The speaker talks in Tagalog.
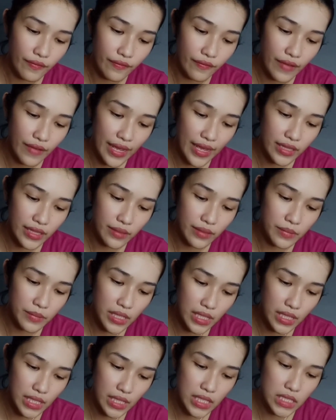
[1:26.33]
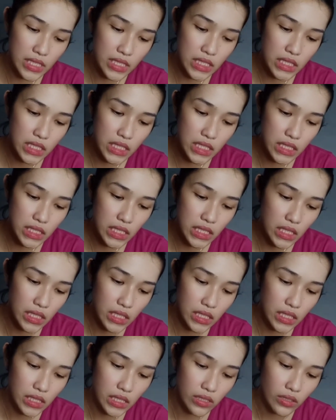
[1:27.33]
vitamin
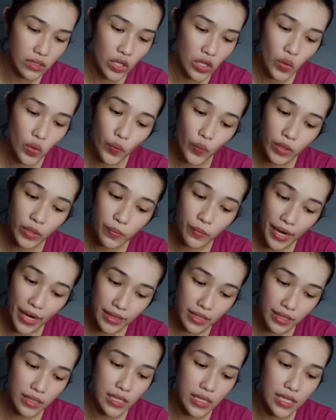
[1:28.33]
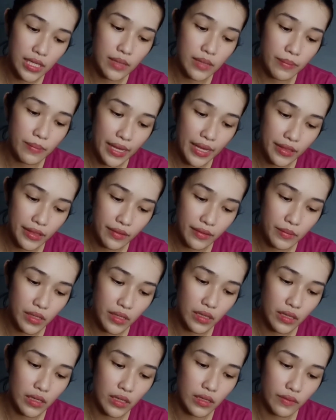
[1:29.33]
with brightening
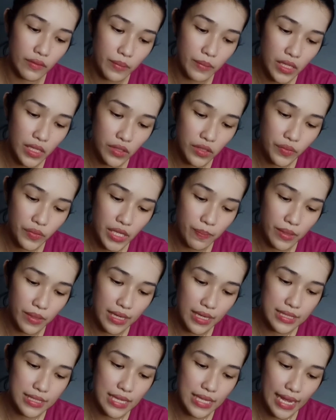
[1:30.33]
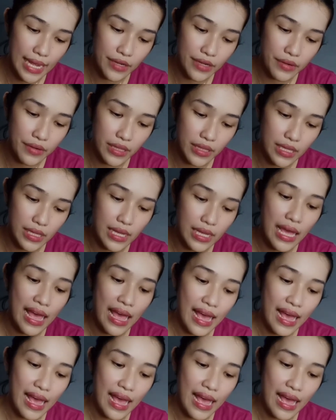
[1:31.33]
vitamin B3 plus hydrating